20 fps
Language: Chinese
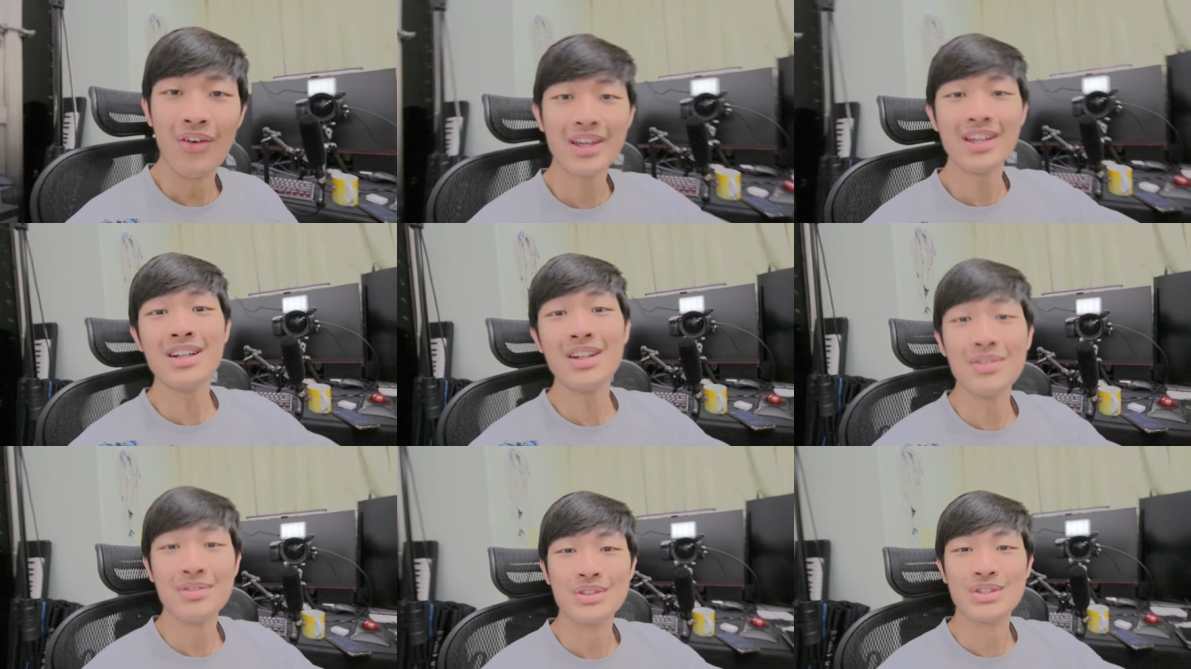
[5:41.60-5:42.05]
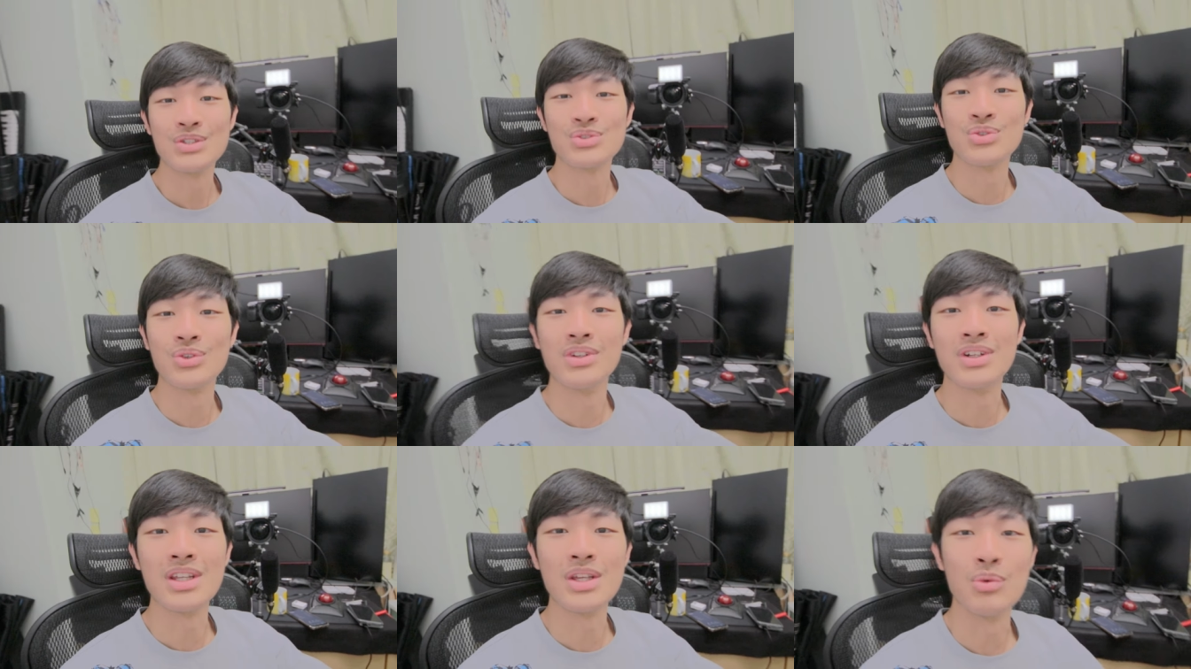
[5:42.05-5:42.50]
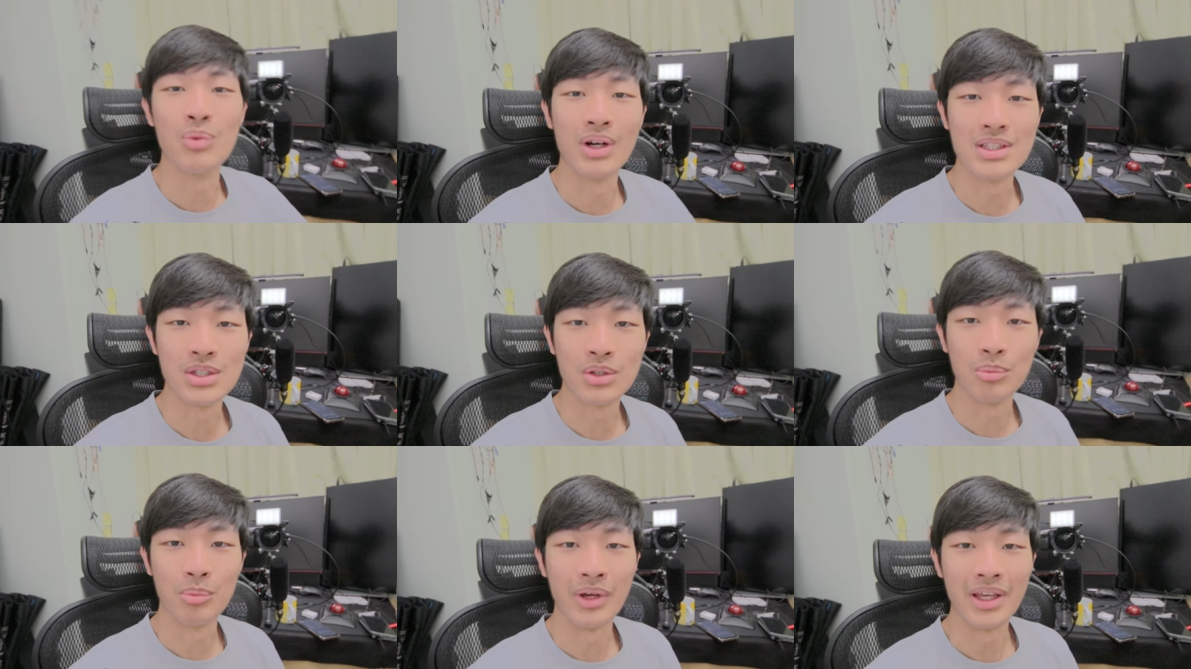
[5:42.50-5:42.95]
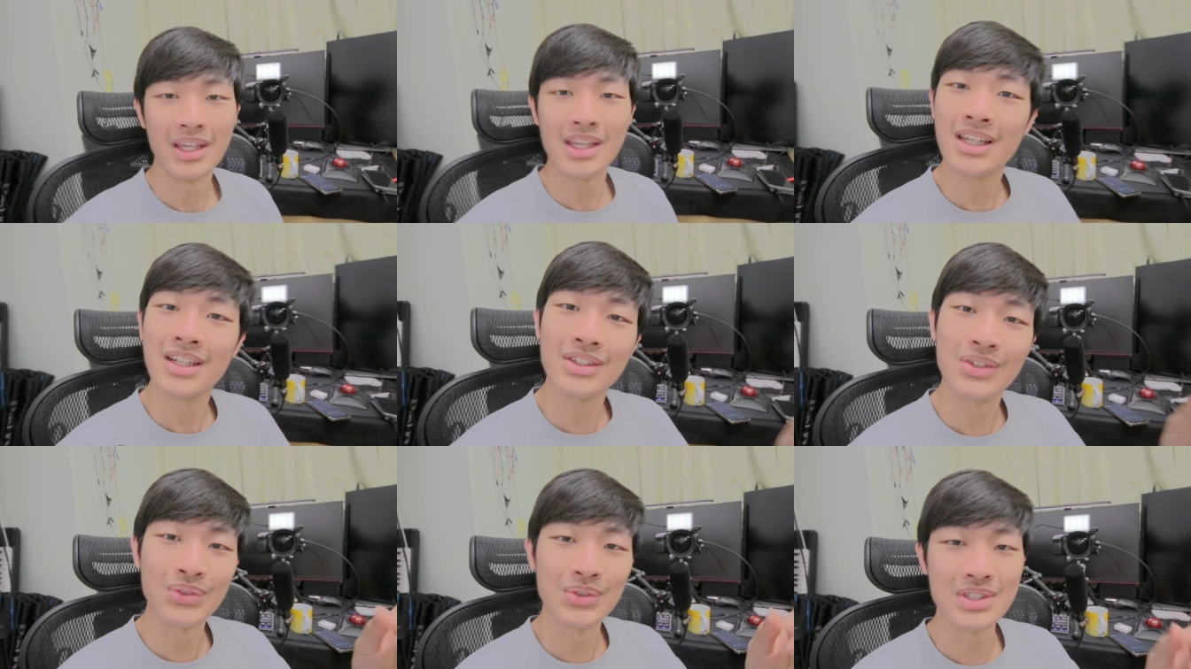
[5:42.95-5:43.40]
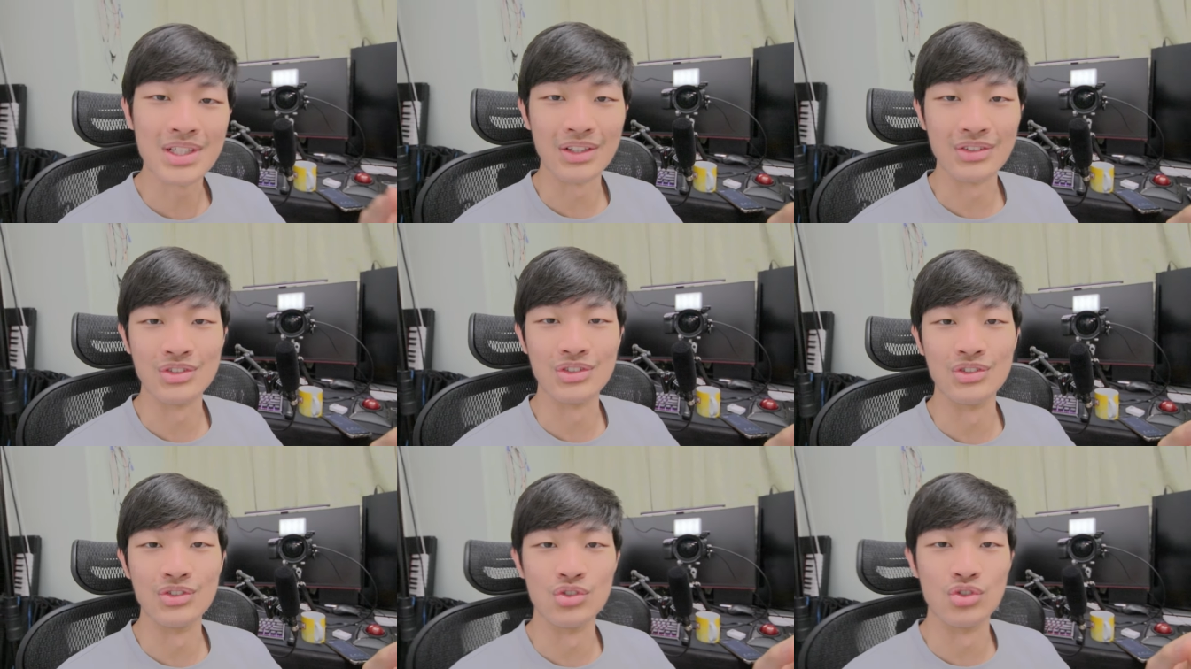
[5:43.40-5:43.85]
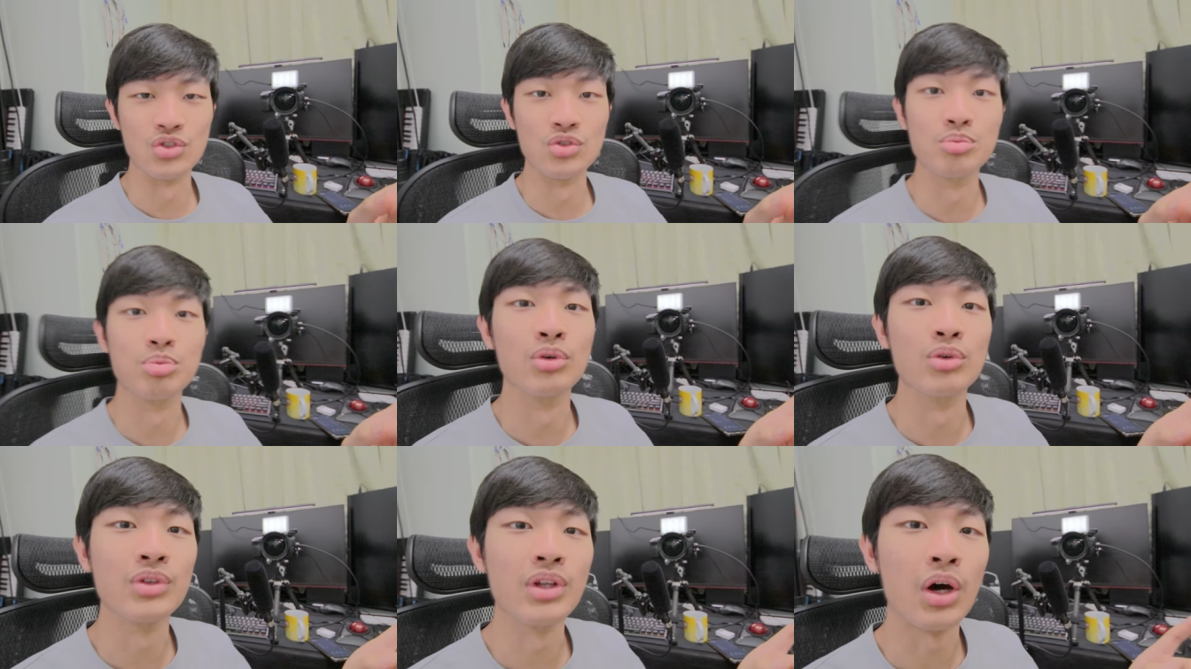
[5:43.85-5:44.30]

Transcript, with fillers: OK，那我们就顺利完成我们一个多小时的直播。